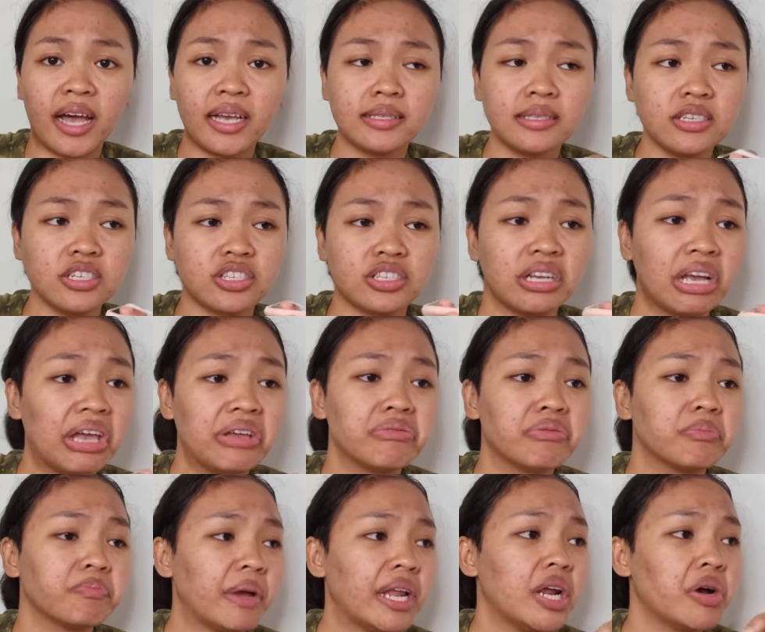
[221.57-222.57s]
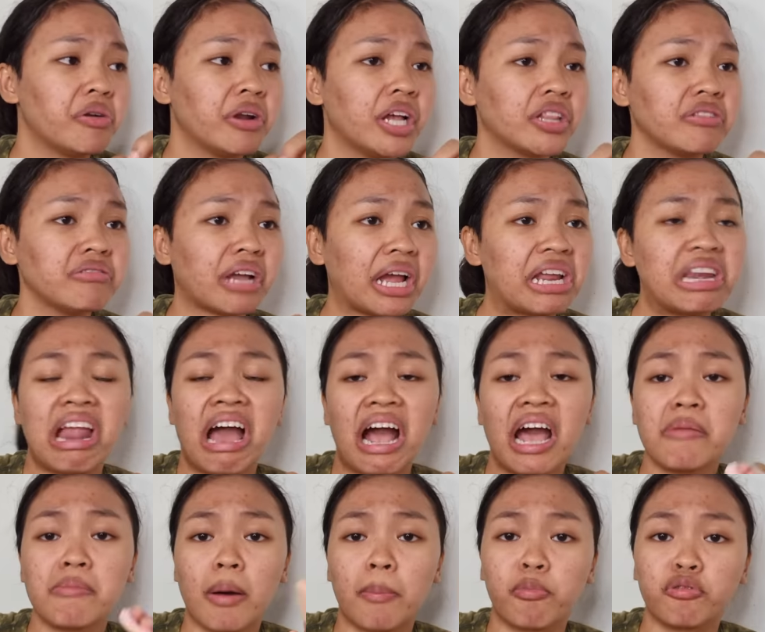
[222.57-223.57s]
Kasi ngayong panahon na 'to,
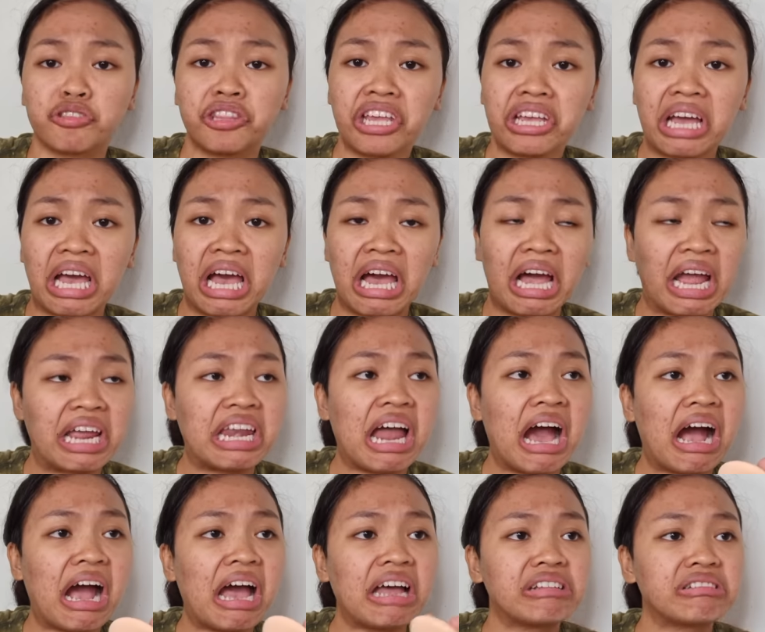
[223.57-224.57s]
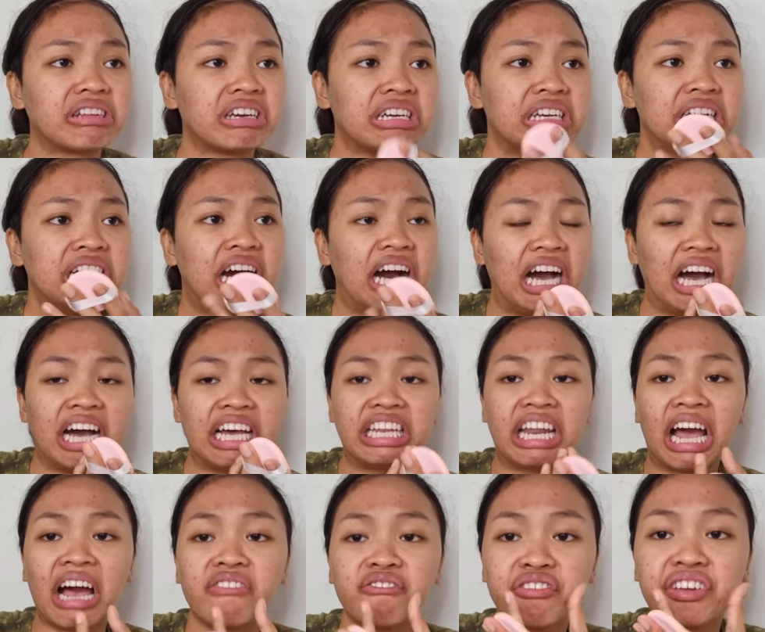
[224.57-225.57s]
kailangan maputi ka, kailangan uh,
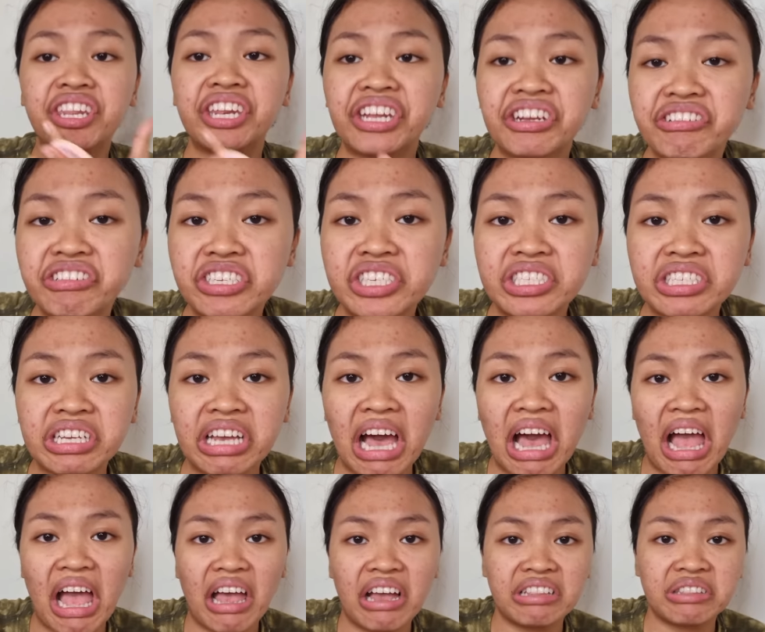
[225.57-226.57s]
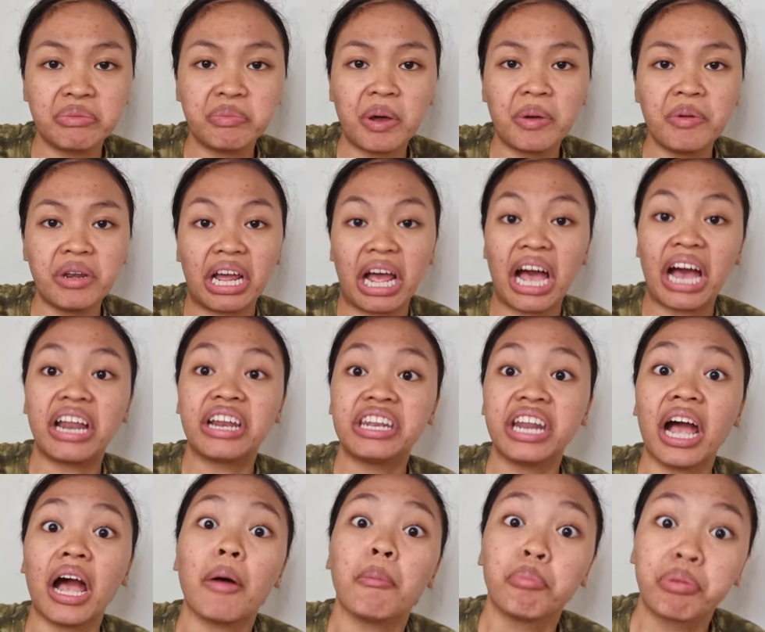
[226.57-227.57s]
naka-veneers ka, 'di ba? Naka,
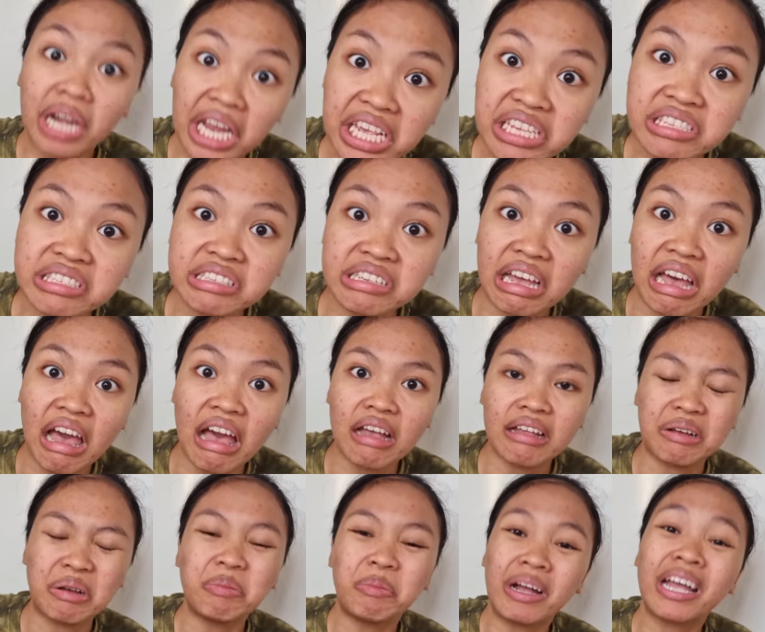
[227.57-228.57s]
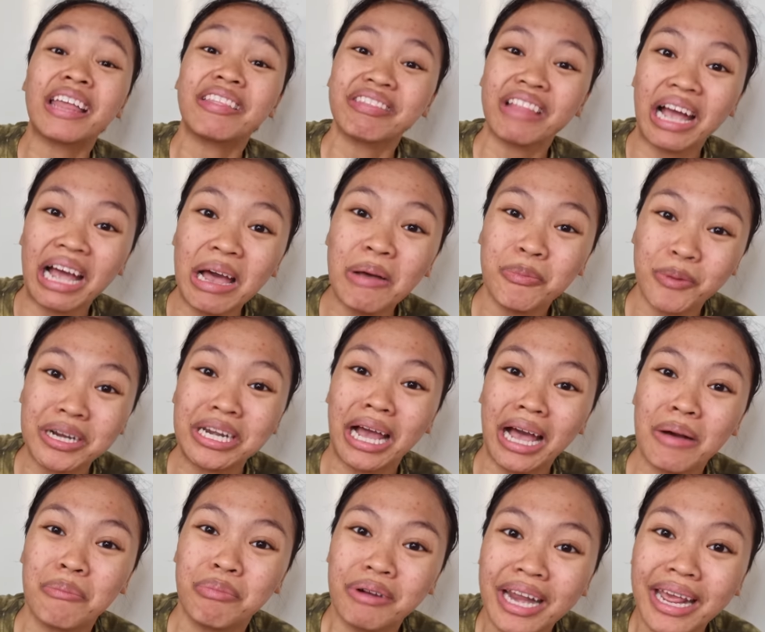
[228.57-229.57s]
naka-brace ka, ah, maganda ka pag
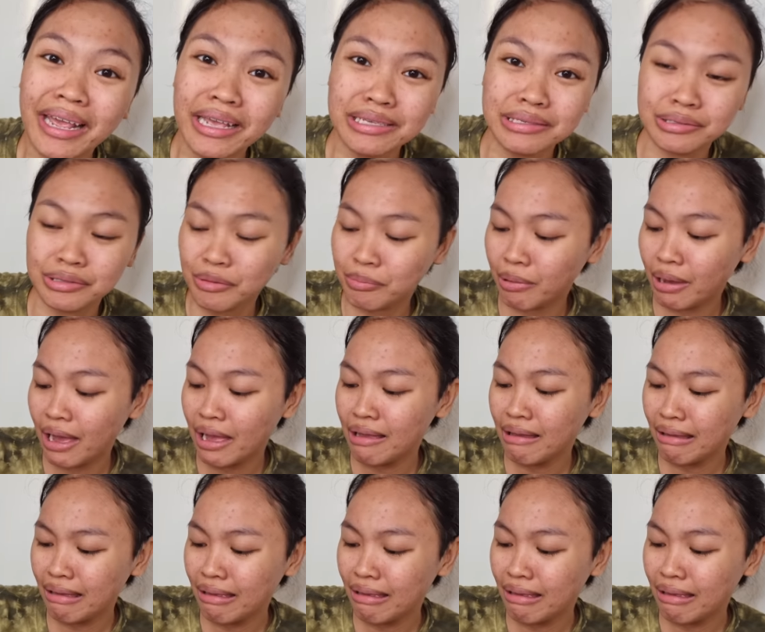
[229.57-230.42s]
naka-brace, 'di ba?